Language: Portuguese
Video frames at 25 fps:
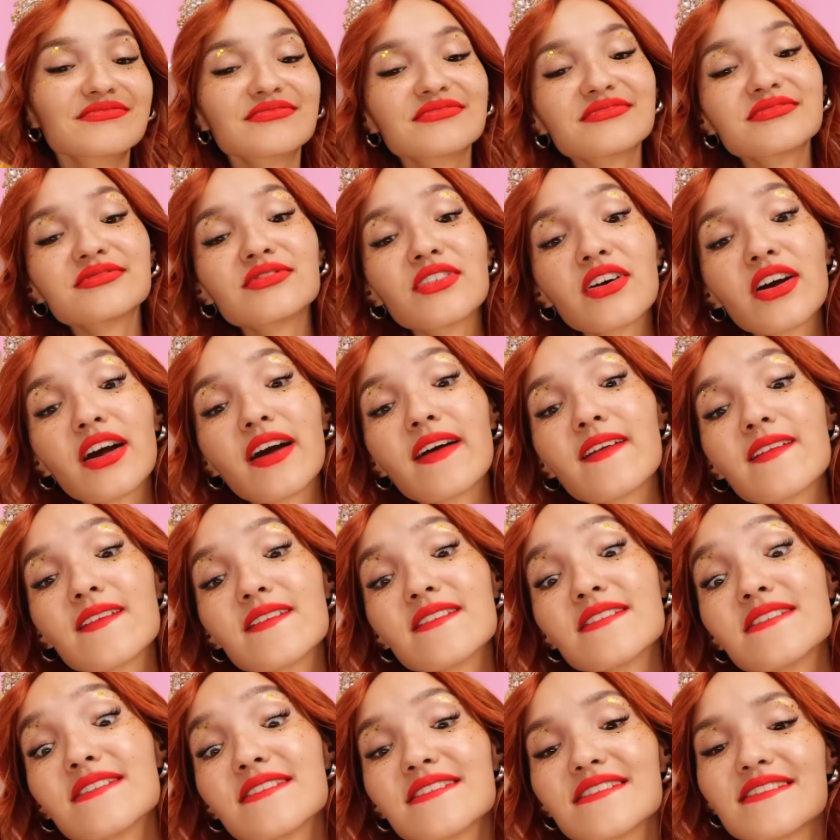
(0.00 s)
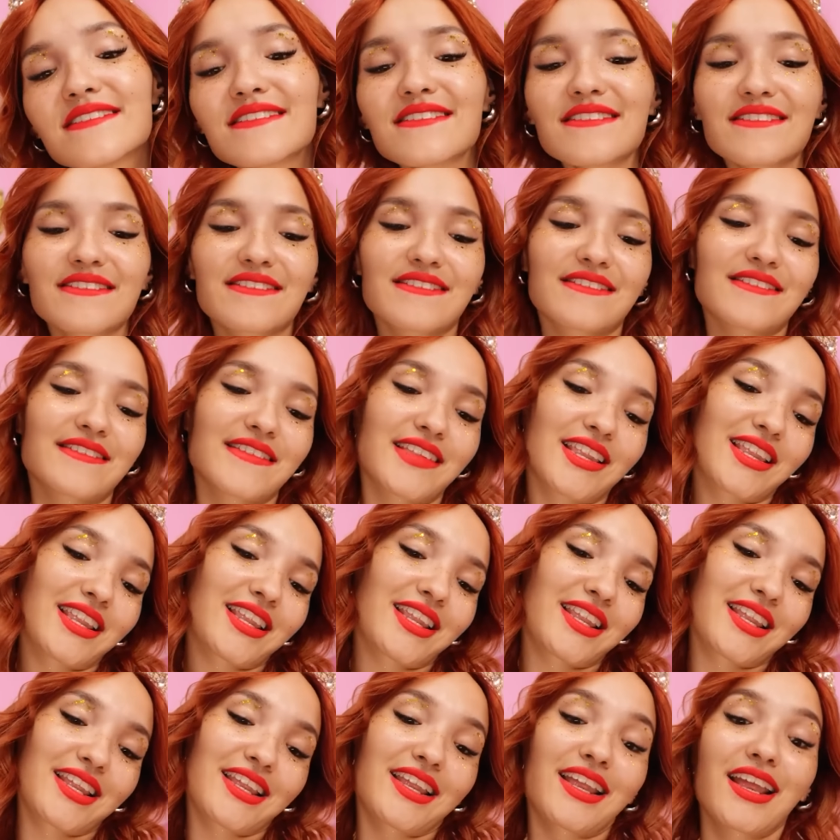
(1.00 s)
Eu não lhe daria nada menos do que
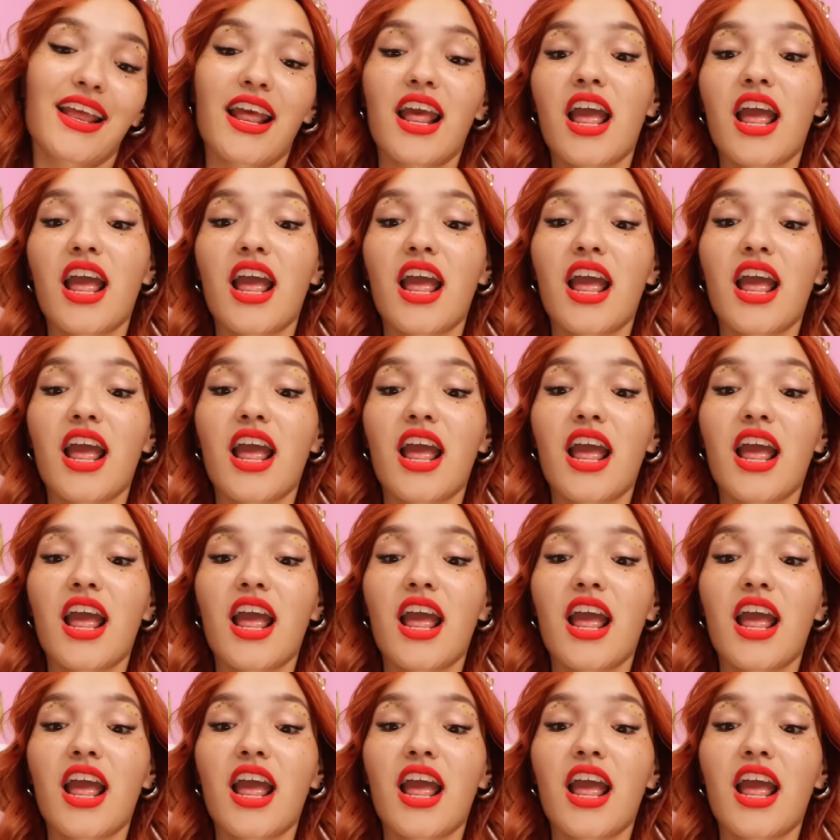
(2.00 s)
isso.